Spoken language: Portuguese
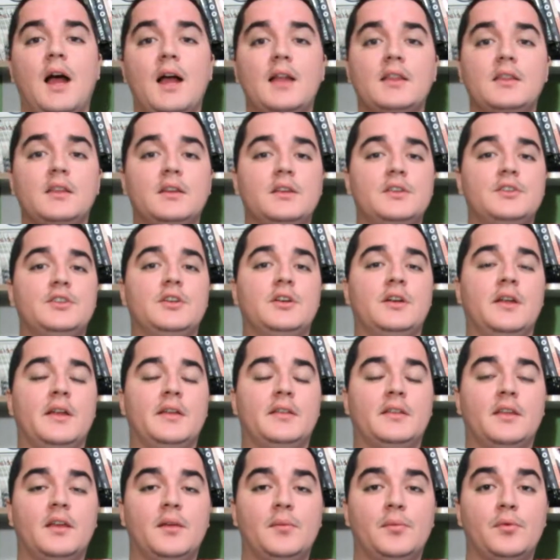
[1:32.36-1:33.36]
A atriz Shirley
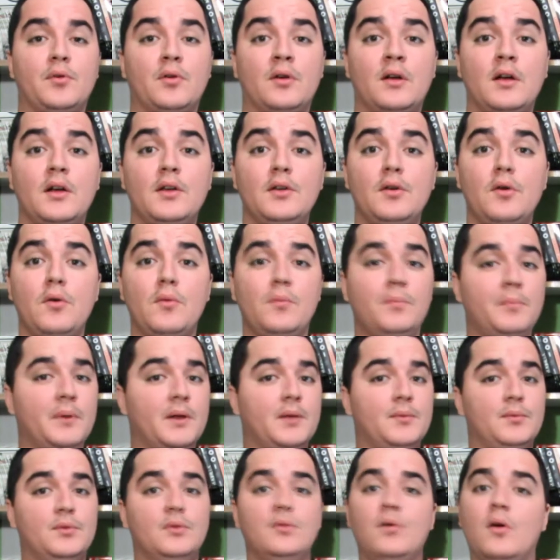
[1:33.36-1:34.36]
Temple ganhou um
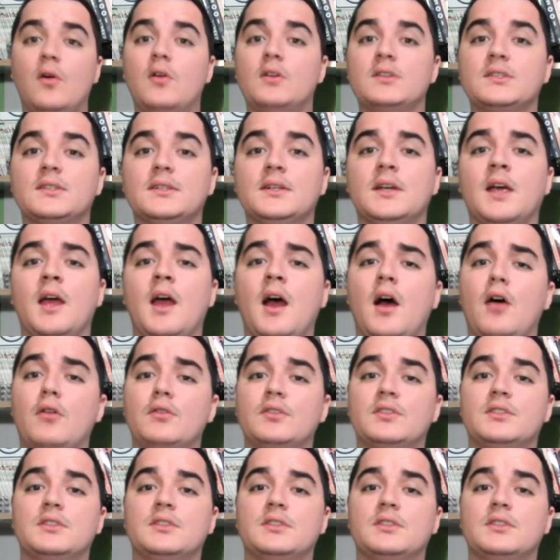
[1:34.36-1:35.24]
prêmio do Oscar aos